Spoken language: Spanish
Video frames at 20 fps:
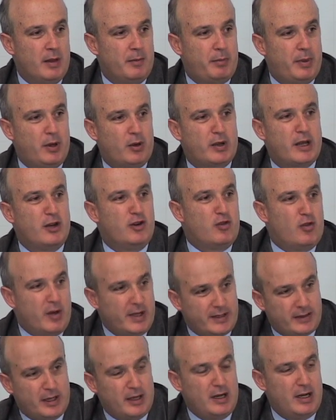pero que no
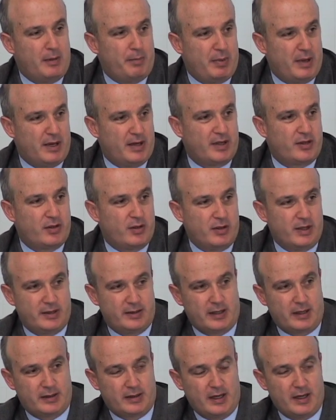está en la planeación
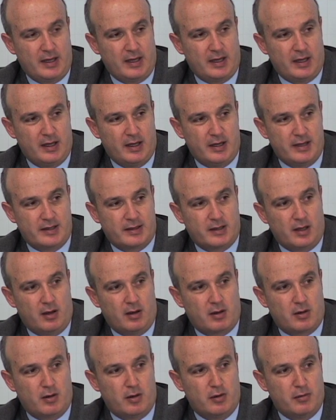estratégica del
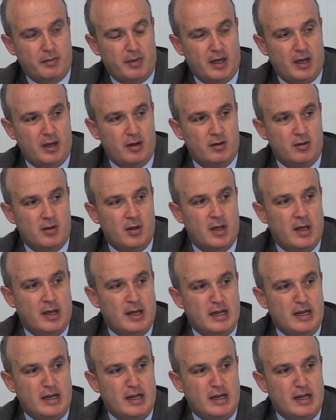Estado colombiano,